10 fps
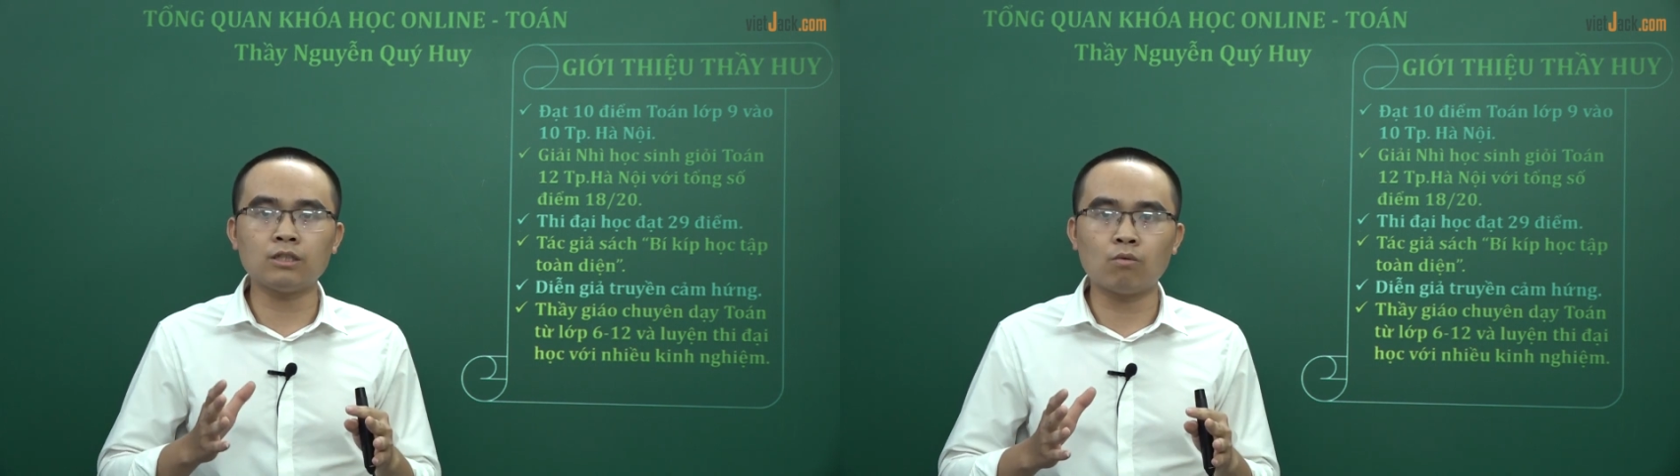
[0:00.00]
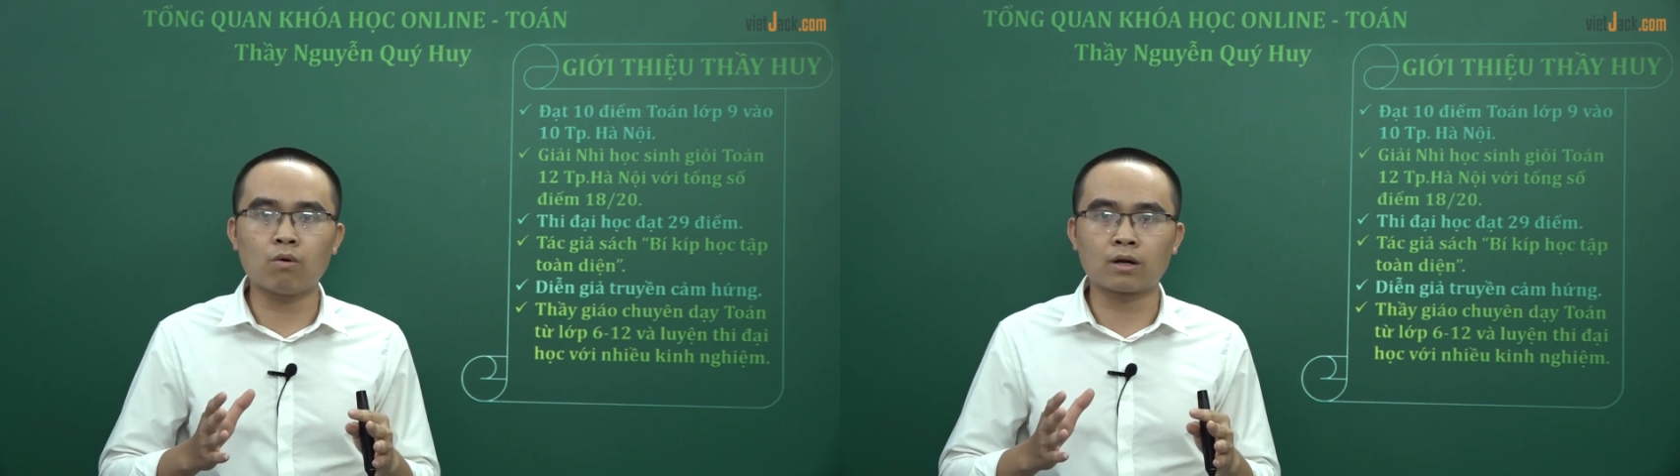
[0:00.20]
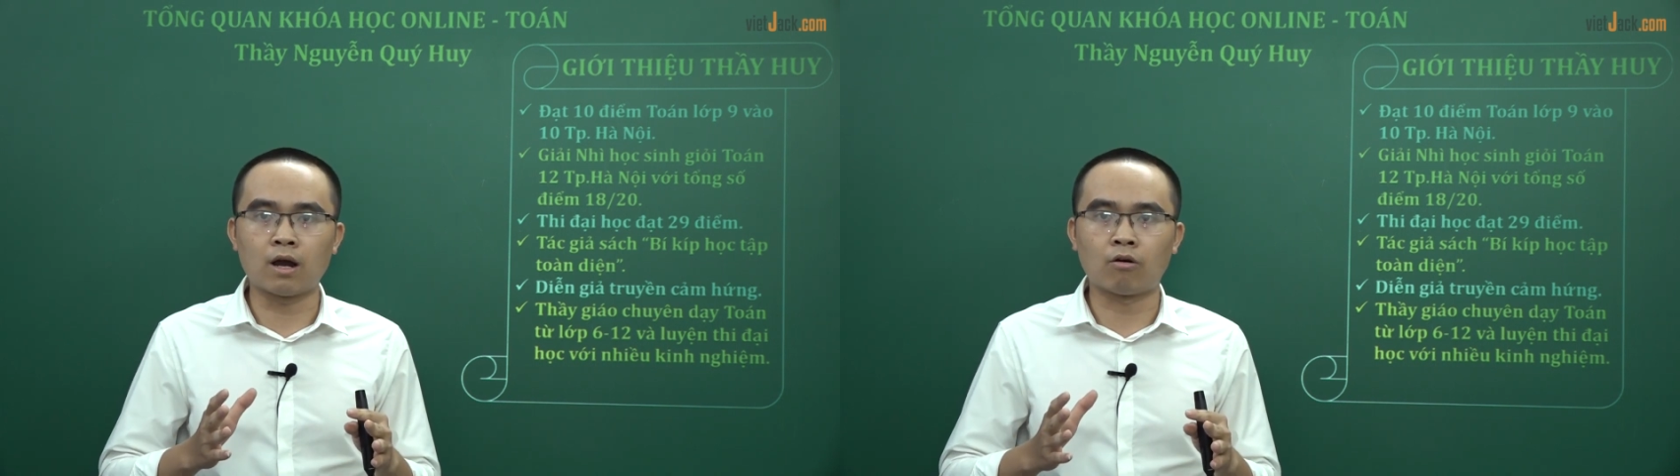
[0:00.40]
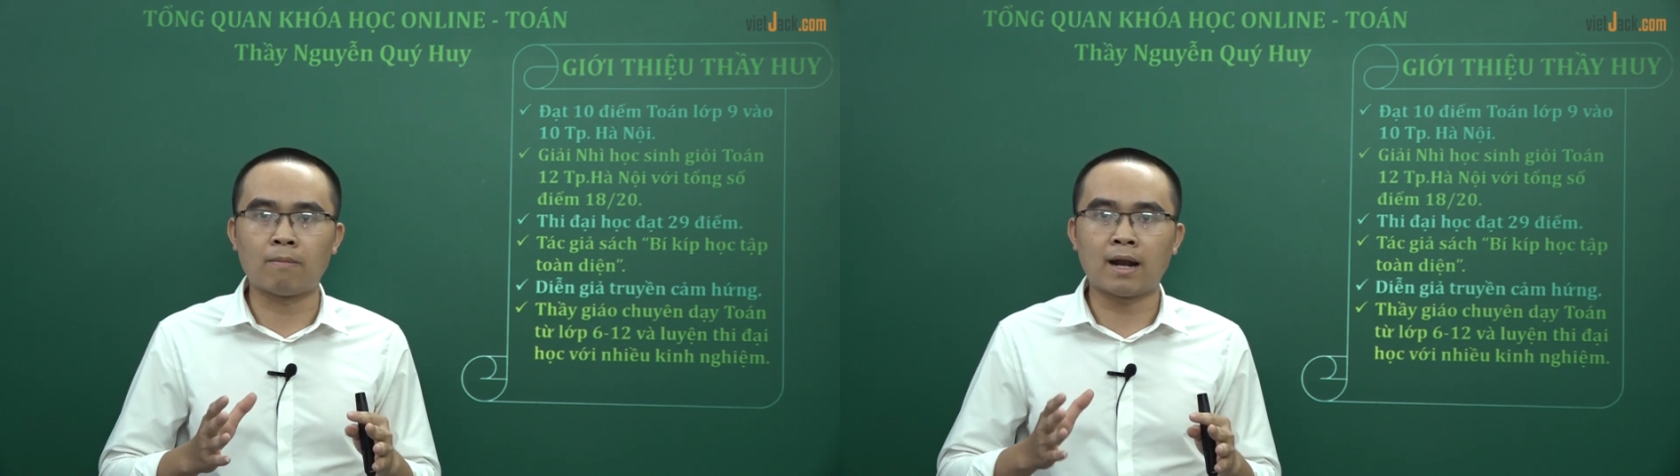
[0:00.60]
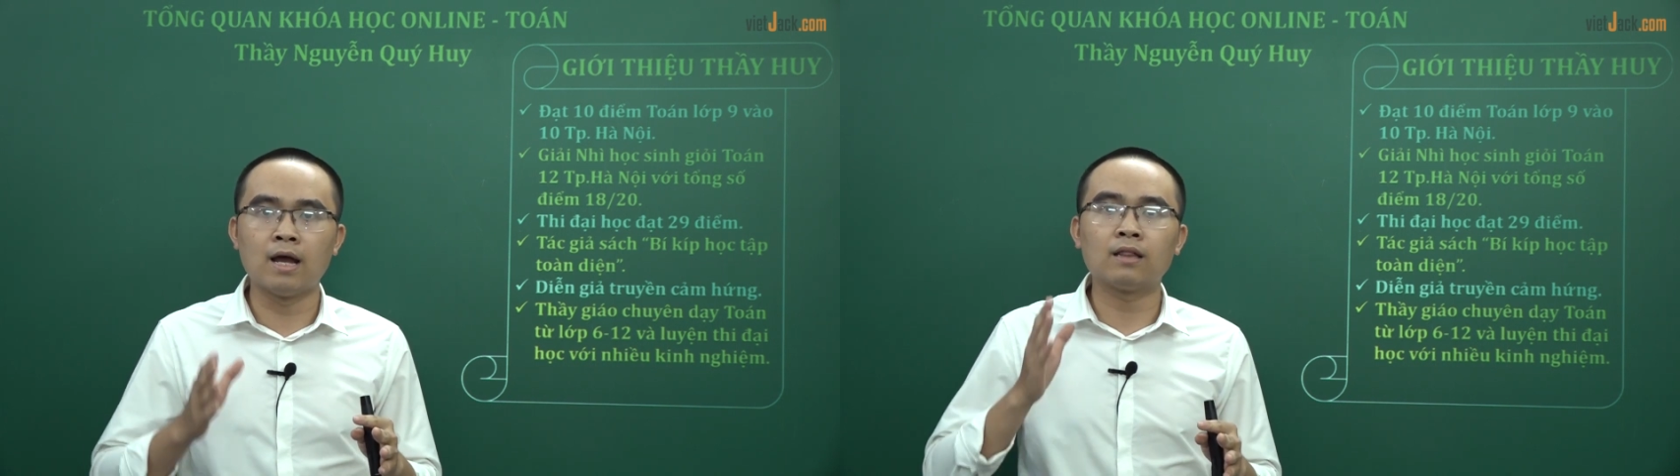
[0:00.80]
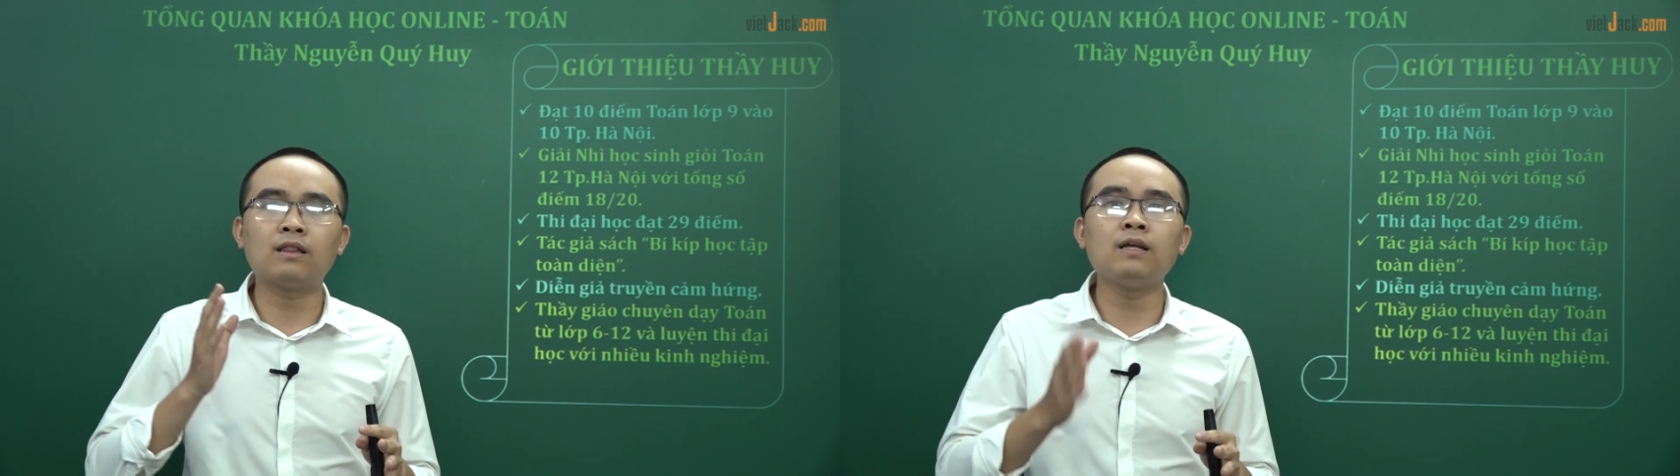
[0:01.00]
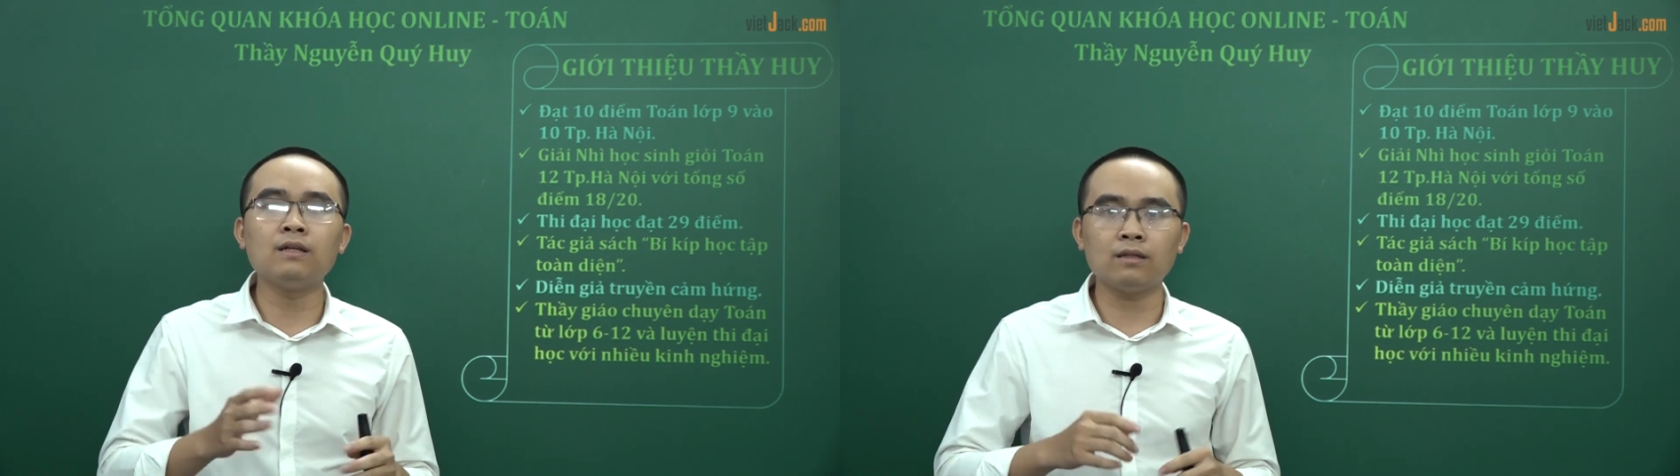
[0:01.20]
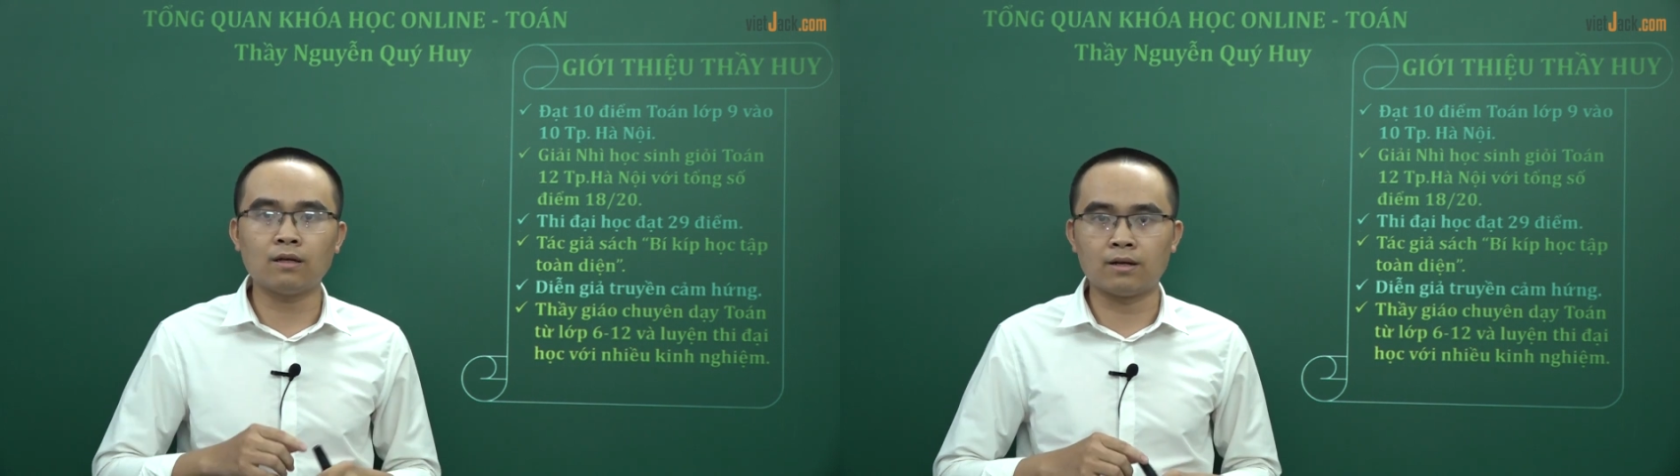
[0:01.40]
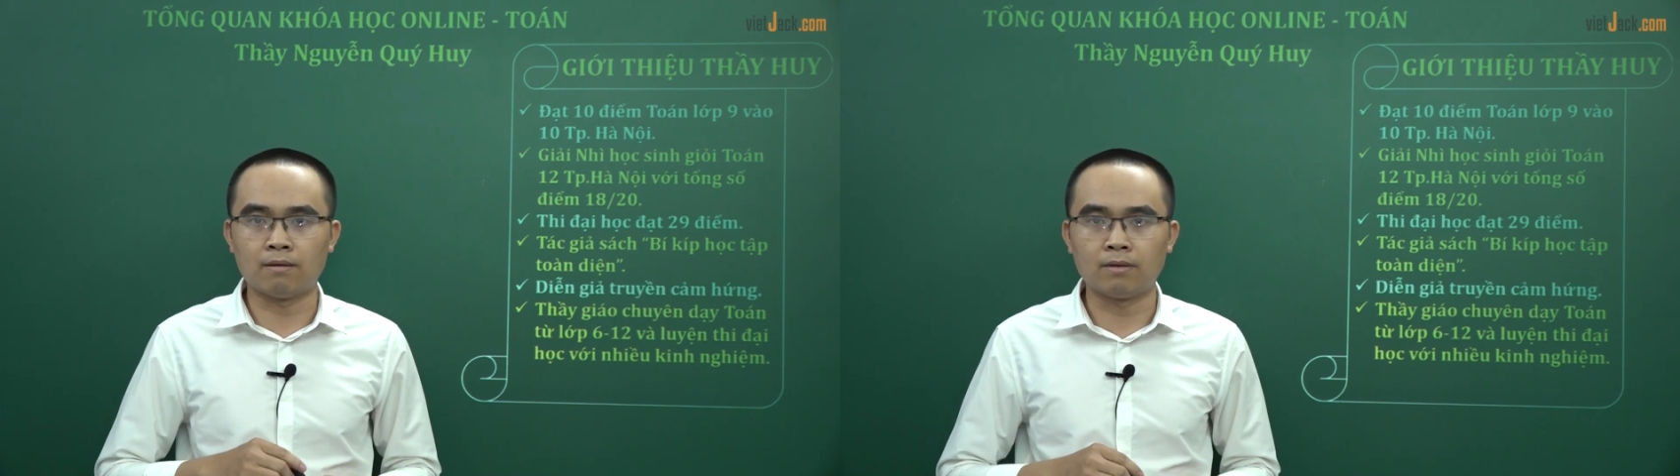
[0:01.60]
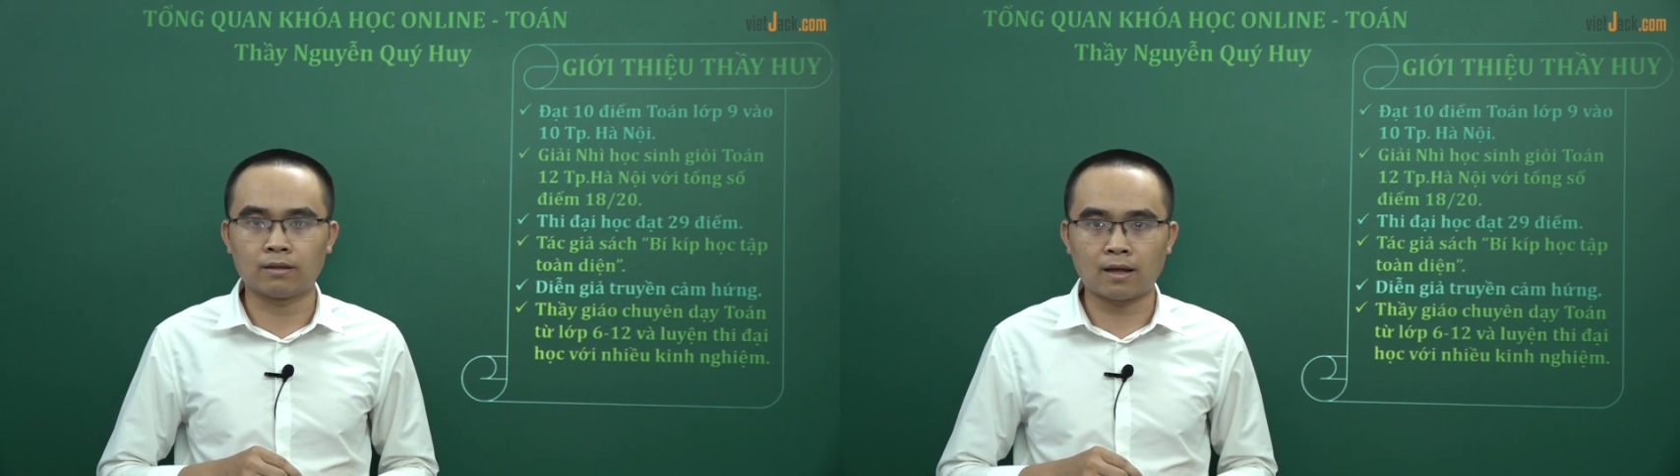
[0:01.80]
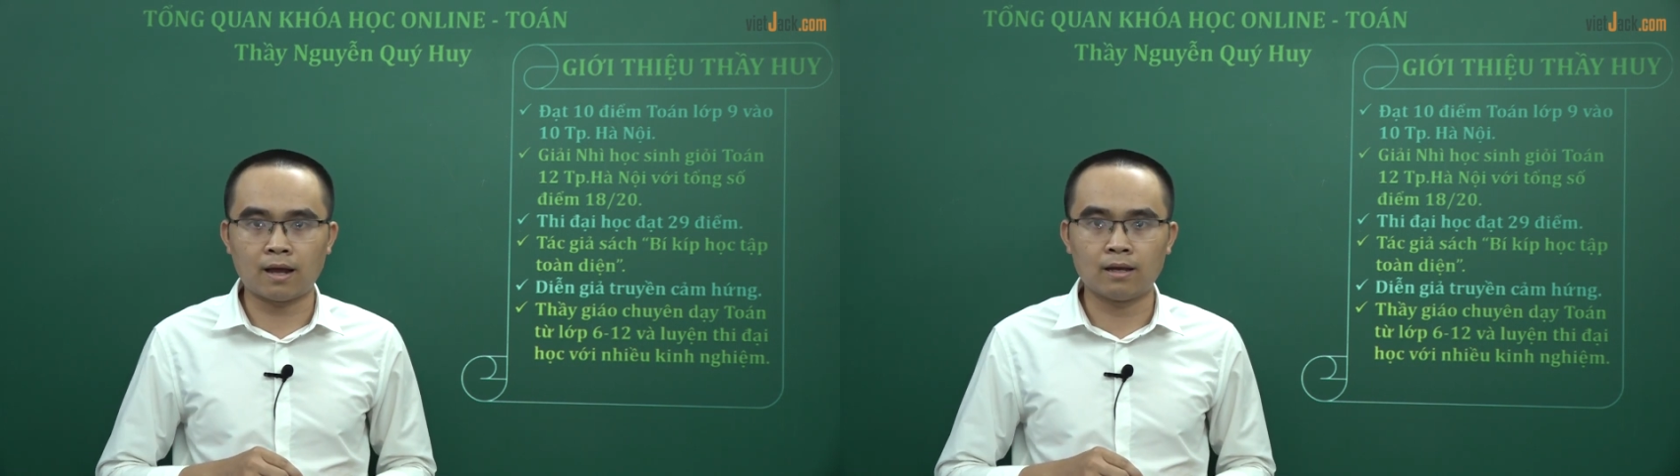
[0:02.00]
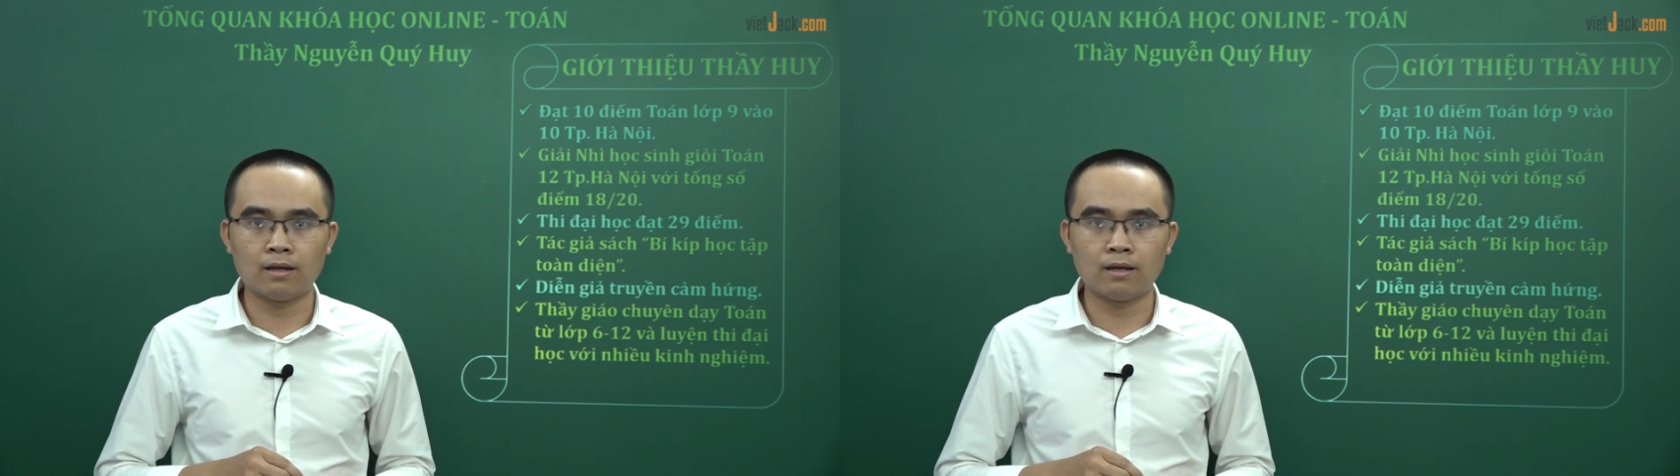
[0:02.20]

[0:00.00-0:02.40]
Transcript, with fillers: trong cuộc đời của bạn tính đến thời điểm hiện tại.